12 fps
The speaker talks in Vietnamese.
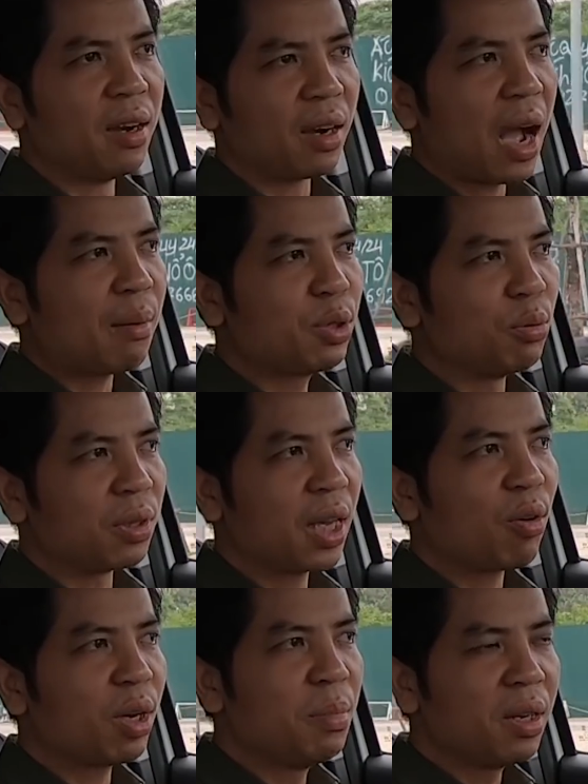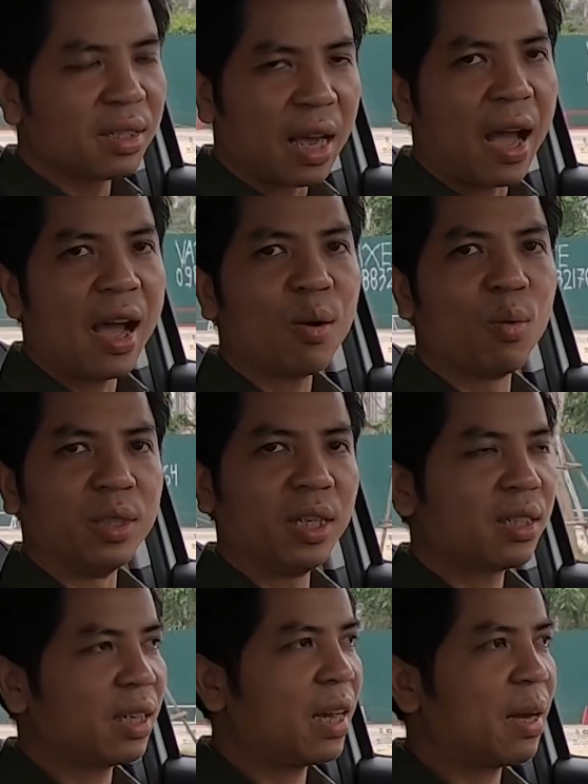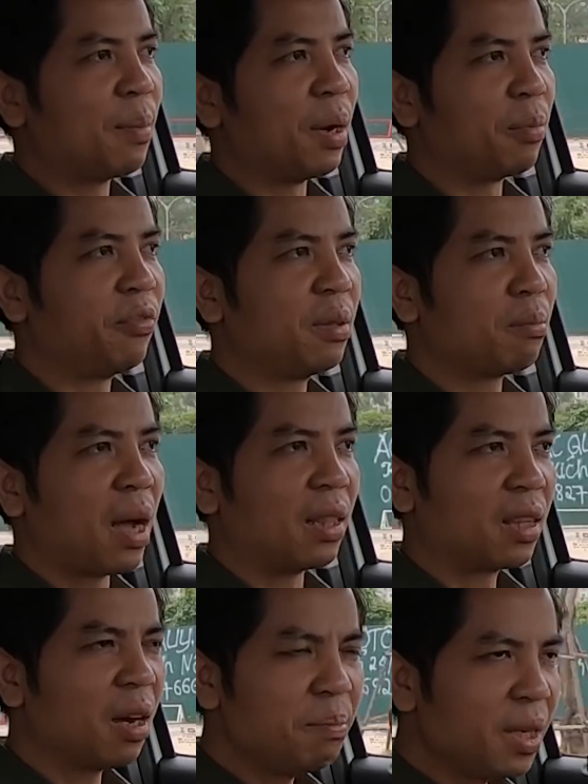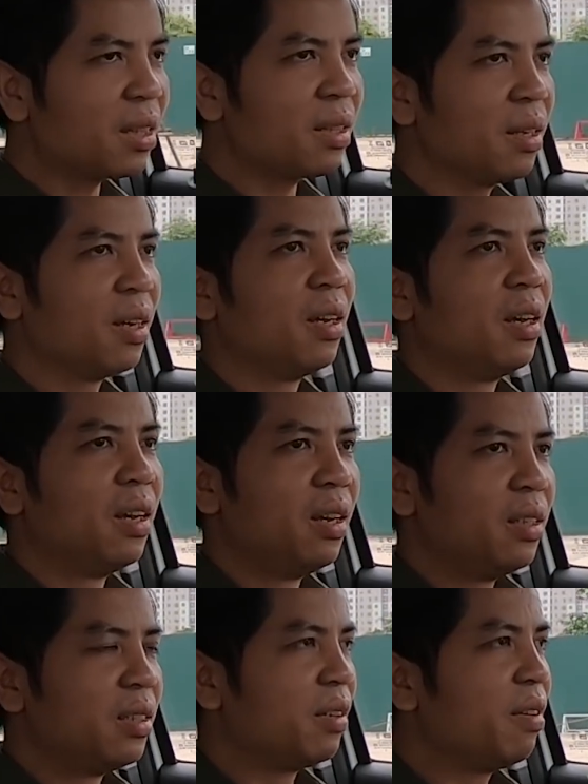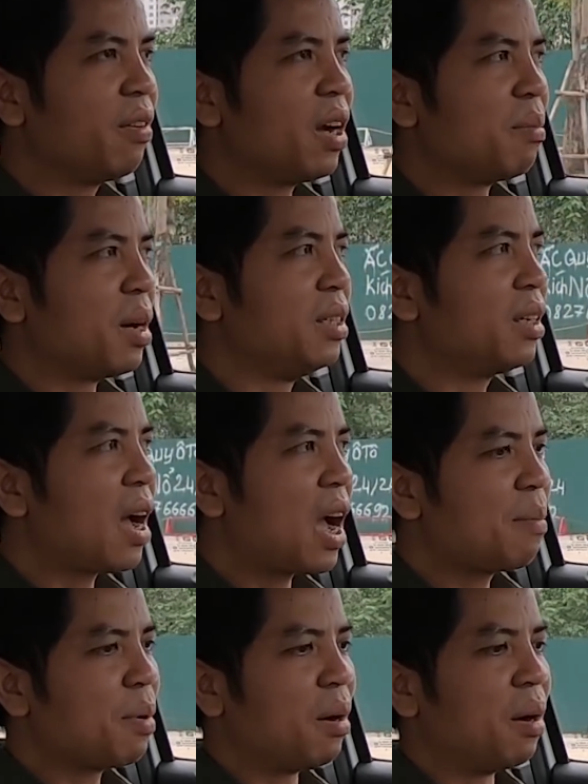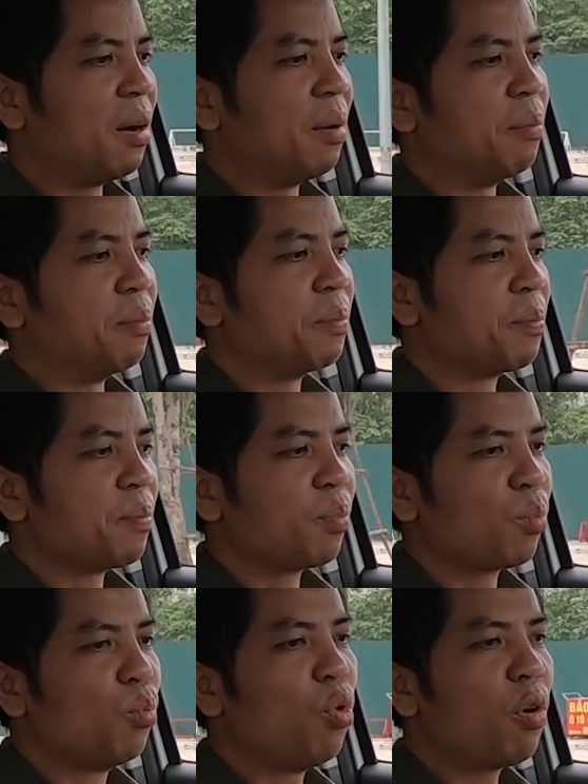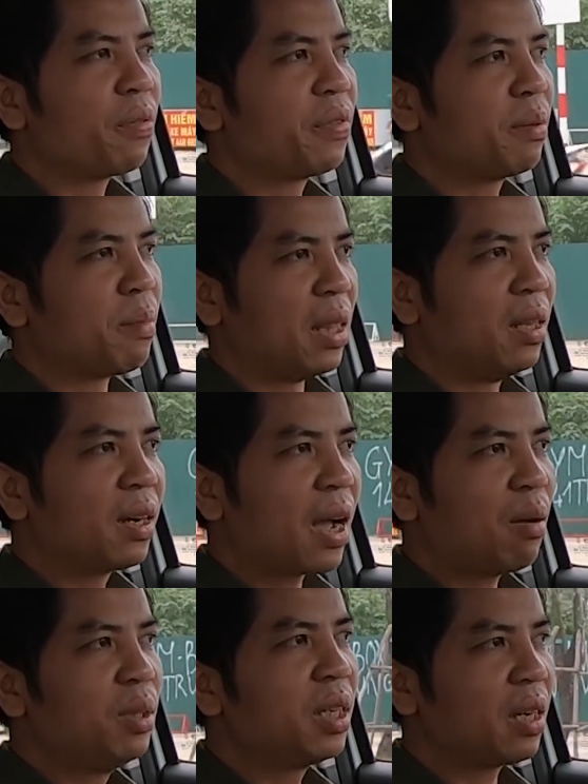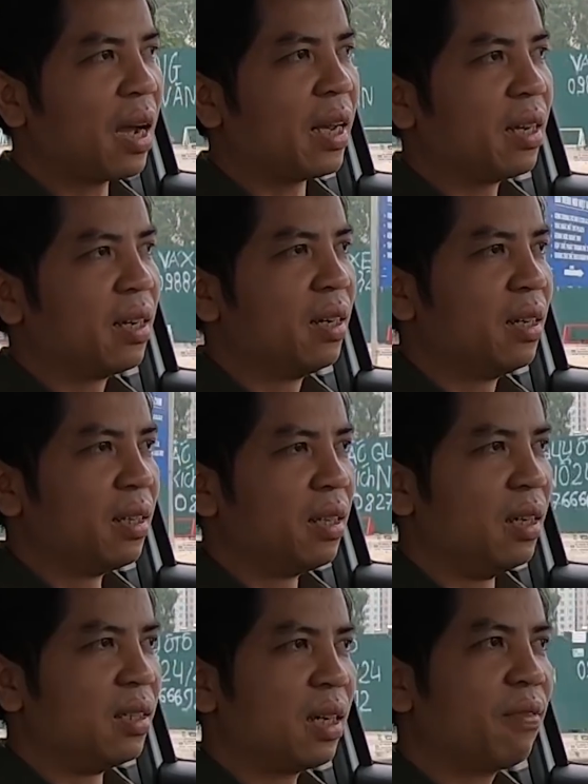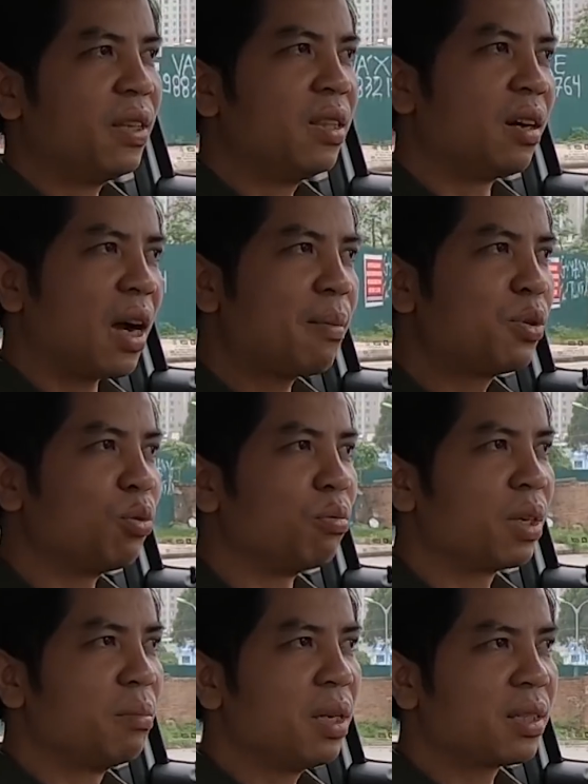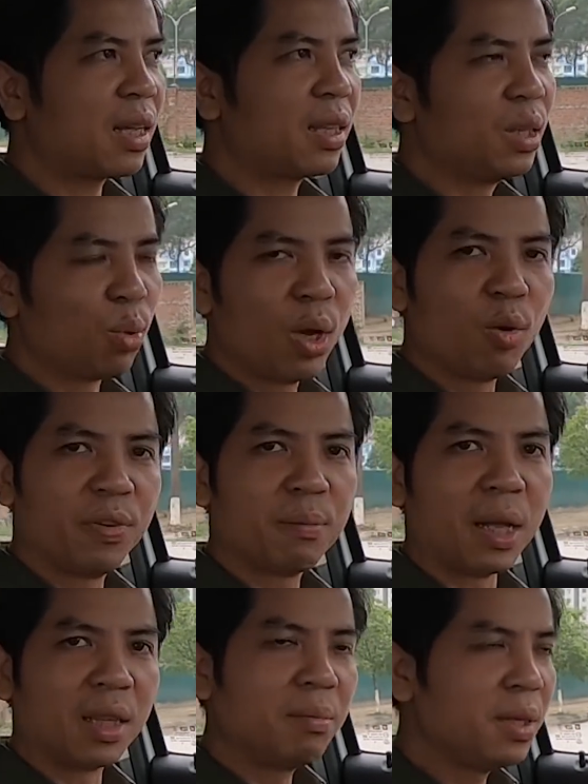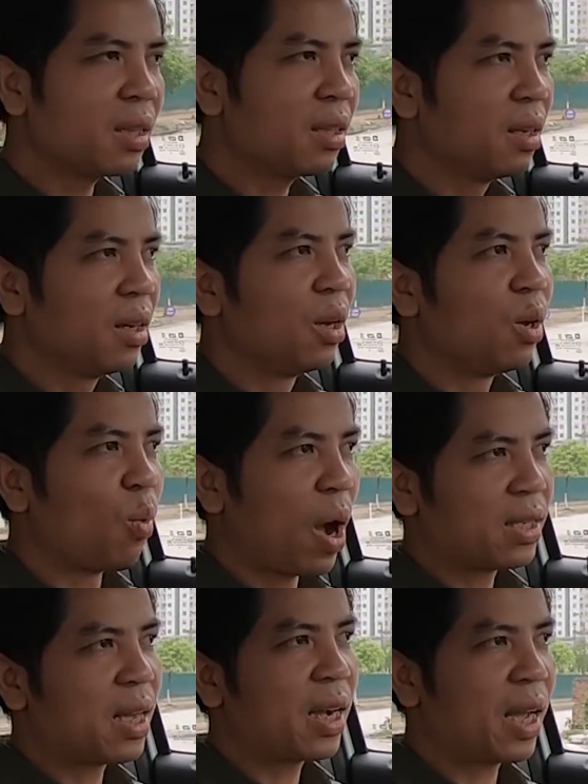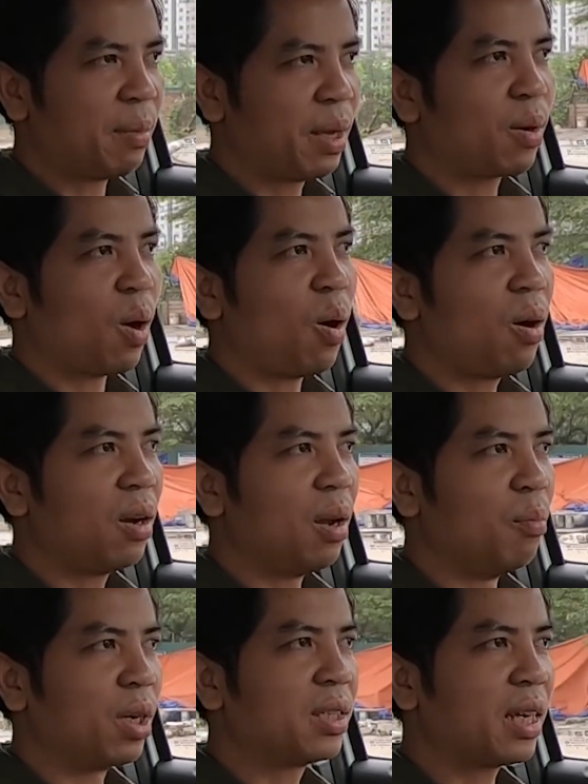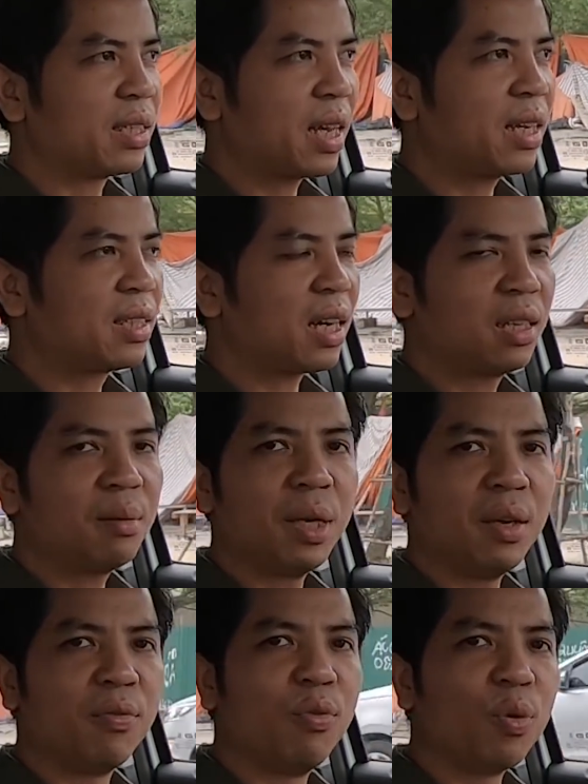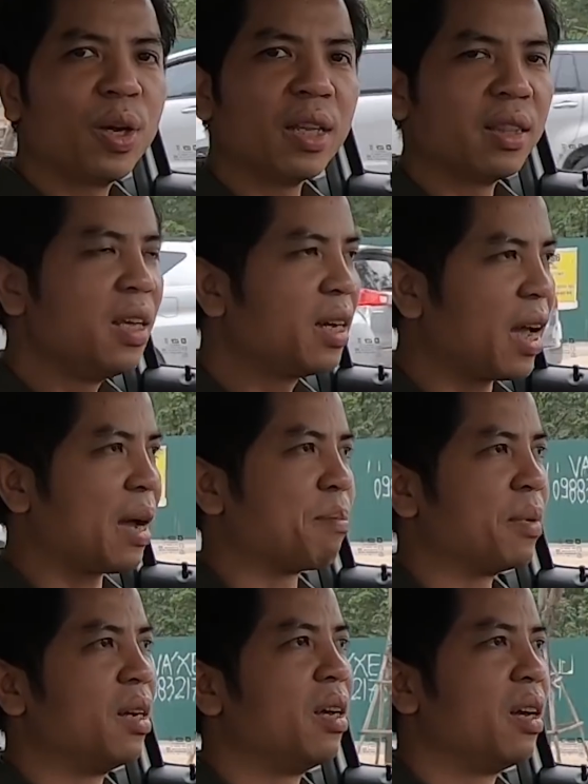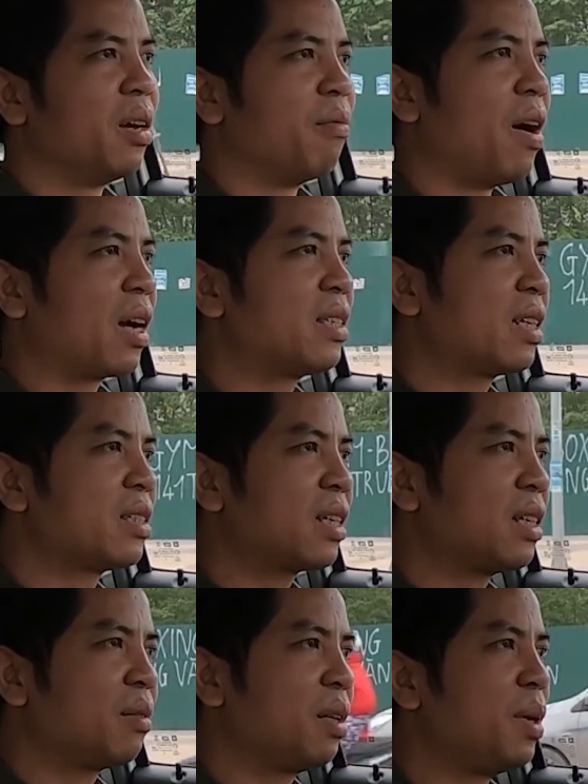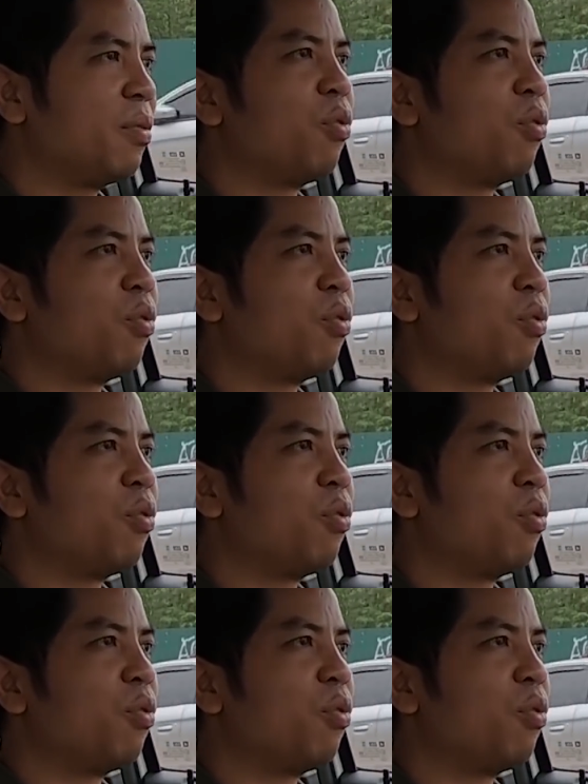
được áp dụng theo cái mức giá của chiếc xe mà phiên bản thấp nhất. Chính vì vậy mà những ai mà mua phiên bản nâng cao như thế này thì sẽ vẫn được áp dụng cái mức giá tính thuế của phiên bản thấp nhất. Ngoài ra kèm theo đó là một cái danh sách trang thiết bị phụ kiện đi kèm, mà cái danh sách trang thiết bị